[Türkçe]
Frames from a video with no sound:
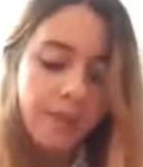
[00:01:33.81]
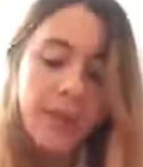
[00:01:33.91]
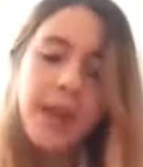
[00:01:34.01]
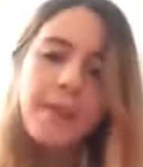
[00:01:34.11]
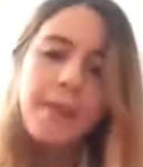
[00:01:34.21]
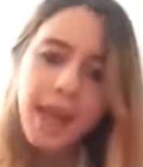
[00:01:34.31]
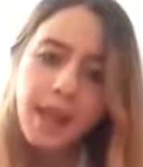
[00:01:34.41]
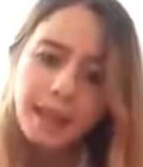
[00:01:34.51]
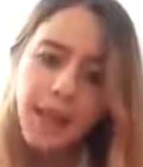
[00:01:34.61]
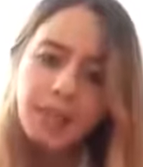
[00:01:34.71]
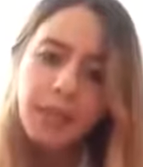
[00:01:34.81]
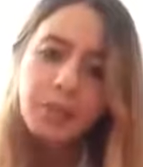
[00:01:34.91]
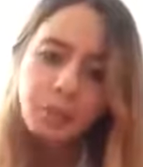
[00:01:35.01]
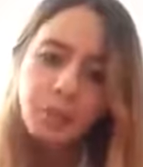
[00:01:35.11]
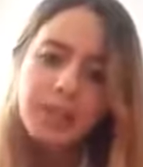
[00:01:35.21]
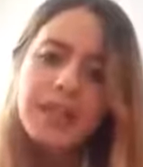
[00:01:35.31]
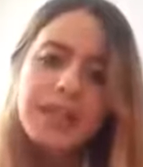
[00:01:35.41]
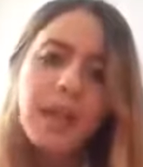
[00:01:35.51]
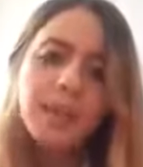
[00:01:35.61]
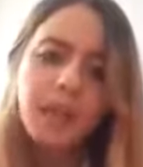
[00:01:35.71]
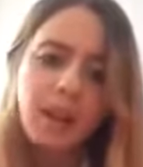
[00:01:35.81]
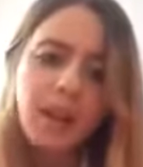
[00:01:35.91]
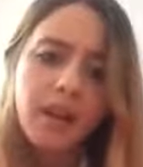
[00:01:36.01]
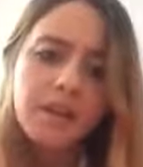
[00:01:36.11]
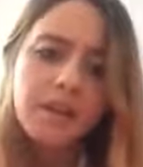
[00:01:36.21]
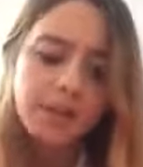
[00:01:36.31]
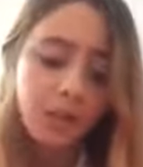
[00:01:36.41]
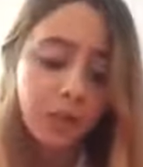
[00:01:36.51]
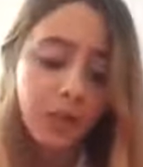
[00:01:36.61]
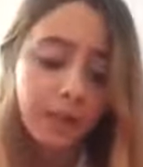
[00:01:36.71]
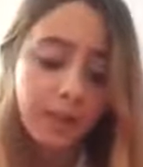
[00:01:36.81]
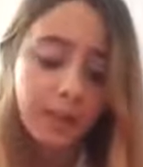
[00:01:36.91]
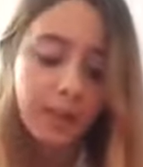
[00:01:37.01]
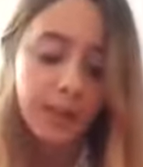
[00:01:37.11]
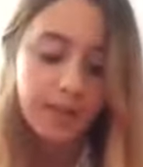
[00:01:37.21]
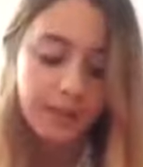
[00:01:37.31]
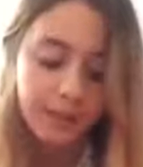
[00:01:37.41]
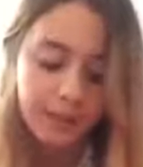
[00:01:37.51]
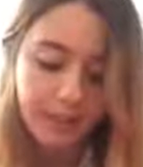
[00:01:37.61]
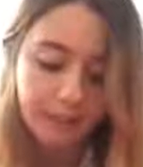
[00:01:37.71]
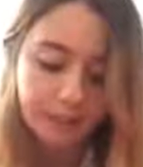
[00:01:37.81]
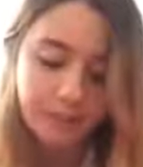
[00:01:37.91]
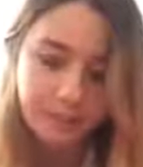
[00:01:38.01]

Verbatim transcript: MHP eğer gerçekten Türk İslam davasını savunan bir parti ise